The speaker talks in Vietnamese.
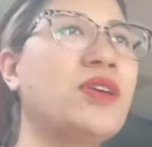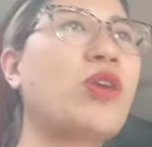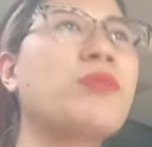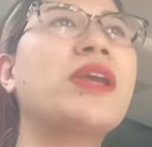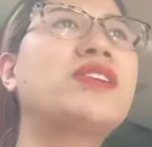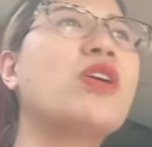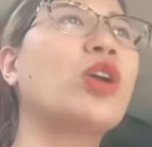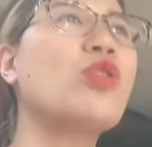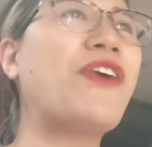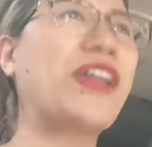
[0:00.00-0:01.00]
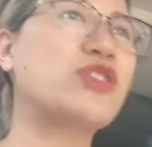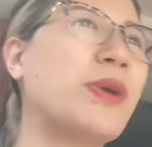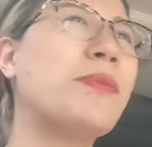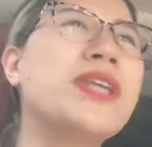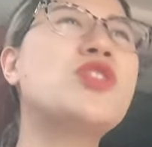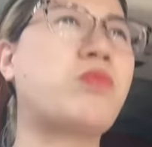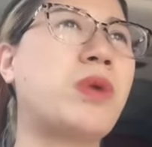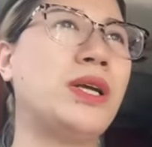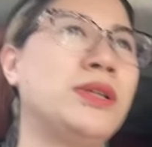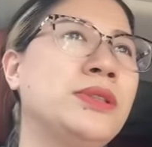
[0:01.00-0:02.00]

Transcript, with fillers: Còn bình thường con Nhung phạt chúng mày có mấy chục à?